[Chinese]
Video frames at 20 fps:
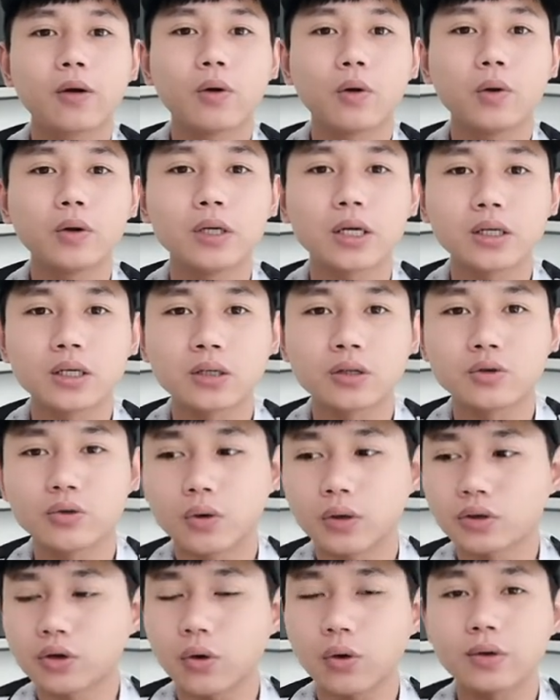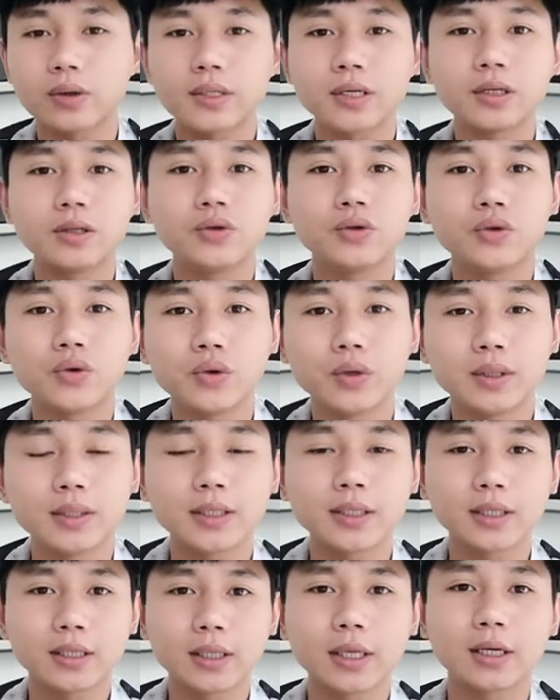或者是说重新去
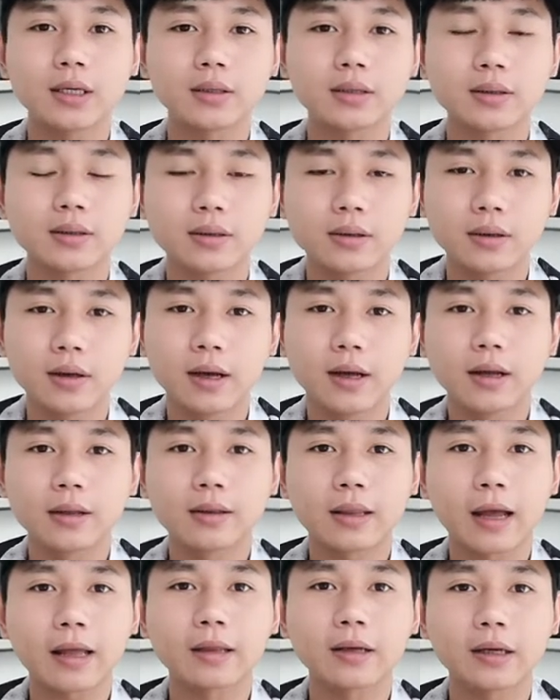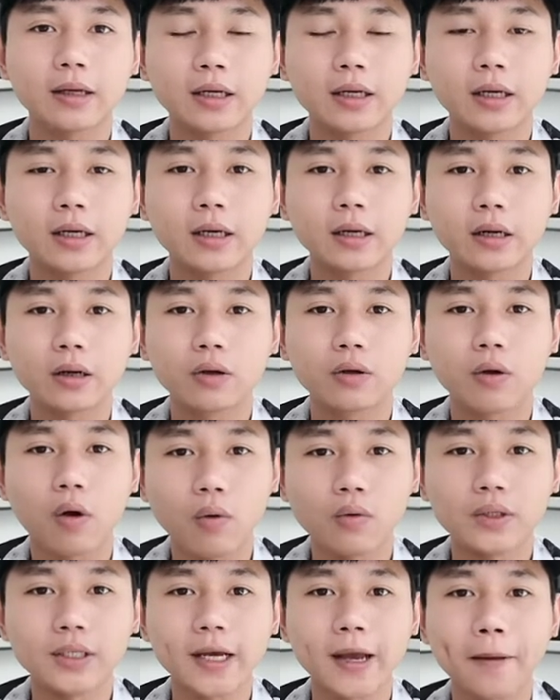制定它的一个
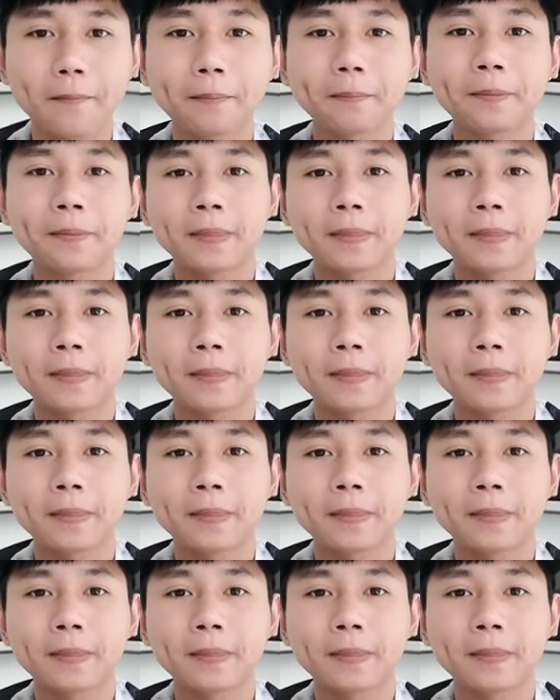空间。